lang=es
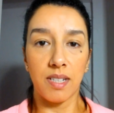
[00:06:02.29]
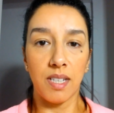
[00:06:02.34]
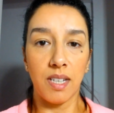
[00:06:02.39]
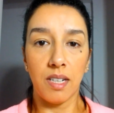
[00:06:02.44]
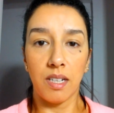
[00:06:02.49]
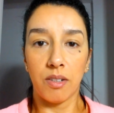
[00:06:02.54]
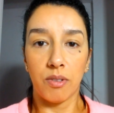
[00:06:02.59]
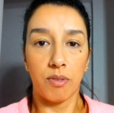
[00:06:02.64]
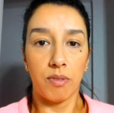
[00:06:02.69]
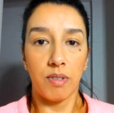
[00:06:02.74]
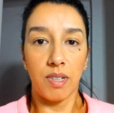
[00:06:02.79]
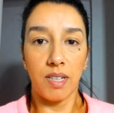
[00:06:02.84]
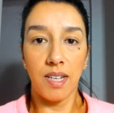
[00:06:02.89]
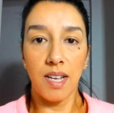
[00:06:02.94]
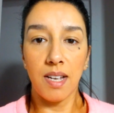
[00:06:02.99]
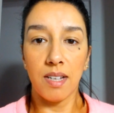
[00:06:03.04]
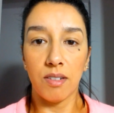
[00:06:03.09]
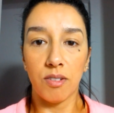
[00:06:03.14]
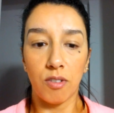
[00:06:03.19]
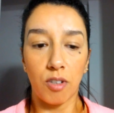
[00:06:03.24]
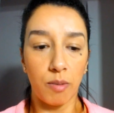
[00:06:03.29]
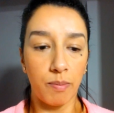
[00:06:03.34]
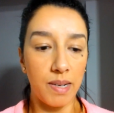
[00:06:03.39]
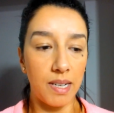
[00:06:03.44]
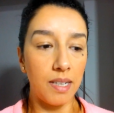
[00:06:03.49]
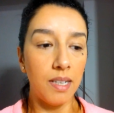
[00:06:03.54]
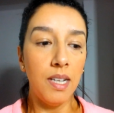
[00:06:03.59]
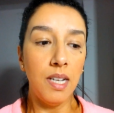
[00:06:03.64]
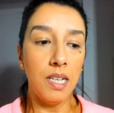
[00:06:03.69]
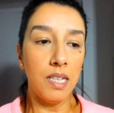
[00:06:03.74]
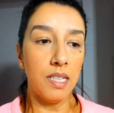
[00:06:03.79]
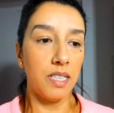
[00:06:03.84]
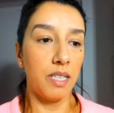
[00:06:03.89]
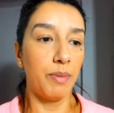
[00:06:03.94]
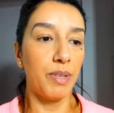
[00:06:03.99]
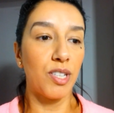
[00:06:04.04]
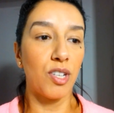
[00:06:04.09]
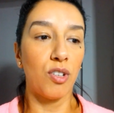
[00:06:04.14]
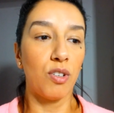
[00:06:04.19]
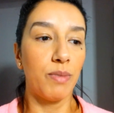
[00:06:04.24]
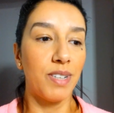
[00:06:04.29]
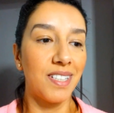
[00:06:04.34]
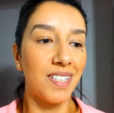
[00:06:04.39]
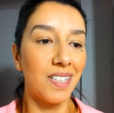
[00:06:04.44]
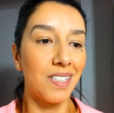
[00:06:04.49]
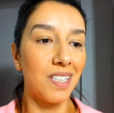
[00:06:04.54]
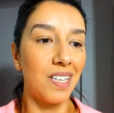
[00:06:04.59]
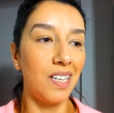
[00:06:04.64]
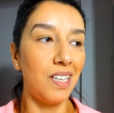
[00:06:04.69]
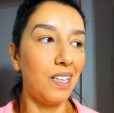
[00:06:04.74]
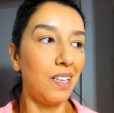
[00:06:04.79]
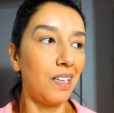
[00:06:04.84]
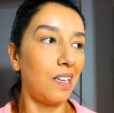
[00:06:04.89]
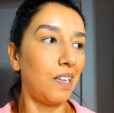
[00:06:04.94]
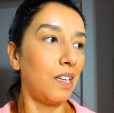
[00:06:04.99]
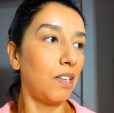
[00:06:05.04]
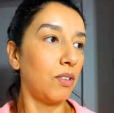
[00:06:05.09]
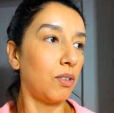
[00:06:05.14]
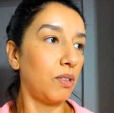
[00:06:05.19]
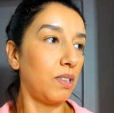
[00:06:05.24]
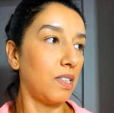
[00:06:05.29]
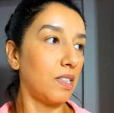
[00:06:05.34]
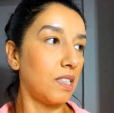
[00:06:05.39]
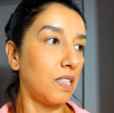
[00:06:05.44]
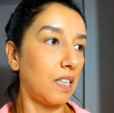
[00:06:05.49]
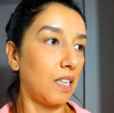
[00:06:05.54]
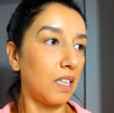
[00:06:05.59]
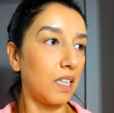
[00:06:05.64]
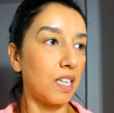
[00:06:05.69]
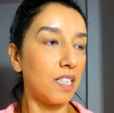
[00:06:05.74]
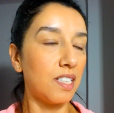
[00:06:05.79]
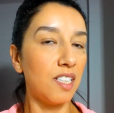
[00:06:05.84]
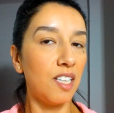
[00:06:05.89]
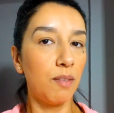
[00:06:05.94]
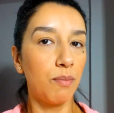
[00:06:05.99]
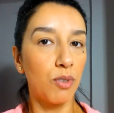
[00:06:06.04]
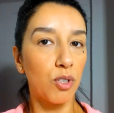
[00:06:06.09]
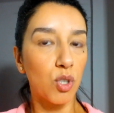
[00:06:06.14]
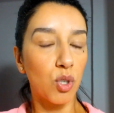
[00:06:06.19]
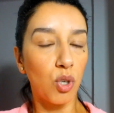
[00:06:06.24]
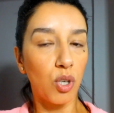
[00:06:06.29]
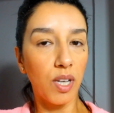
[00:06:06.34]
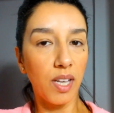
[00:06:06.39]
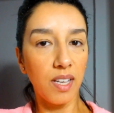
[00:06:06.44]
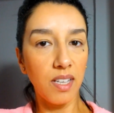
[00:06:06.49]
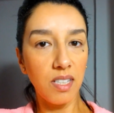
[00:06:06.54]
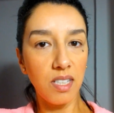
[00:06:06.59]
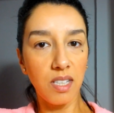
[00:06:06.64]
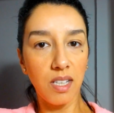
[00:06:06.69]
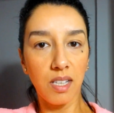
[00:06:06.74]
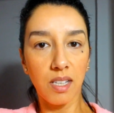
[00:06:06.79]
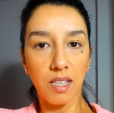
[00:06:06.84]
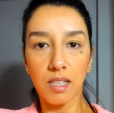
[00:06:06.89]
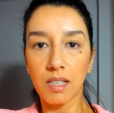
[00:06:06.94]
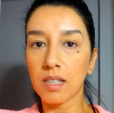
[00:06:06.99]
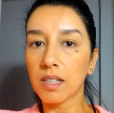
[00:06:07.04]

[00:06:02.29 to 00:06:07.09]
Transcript: hacer en un día normal. Si ves que no vas a salir y no tienes nada que hacer, pues coges,